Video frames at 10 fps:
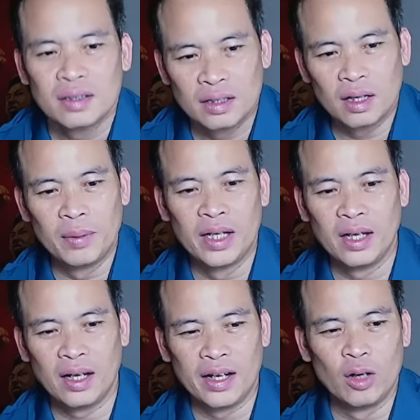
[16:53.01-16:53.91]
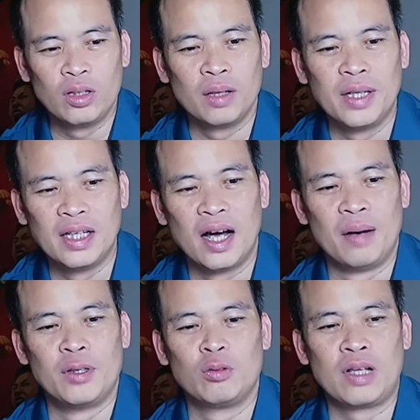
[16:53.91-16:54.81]
nhưng mà mình nghĩ là nếu như bây giờ
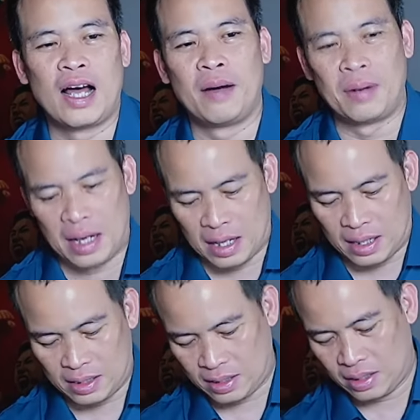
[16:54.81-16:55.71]
mà chúng ta mà